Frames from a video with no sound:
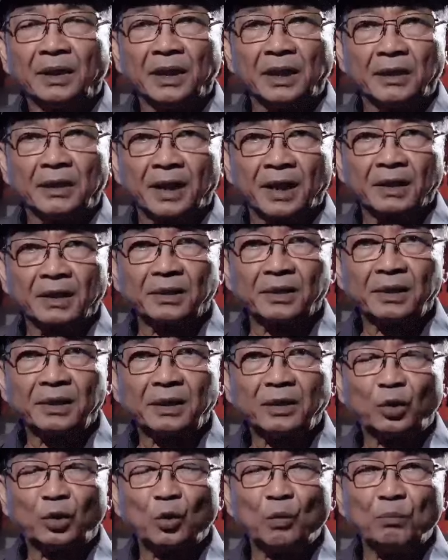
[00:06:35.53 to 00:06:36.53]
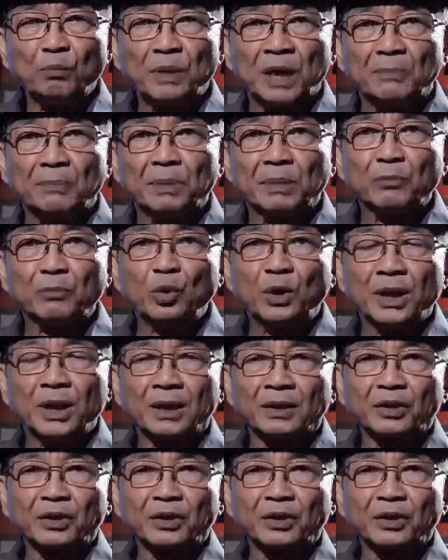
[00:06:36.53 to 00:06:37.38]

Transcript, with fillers: generasi Sumpah Pemuda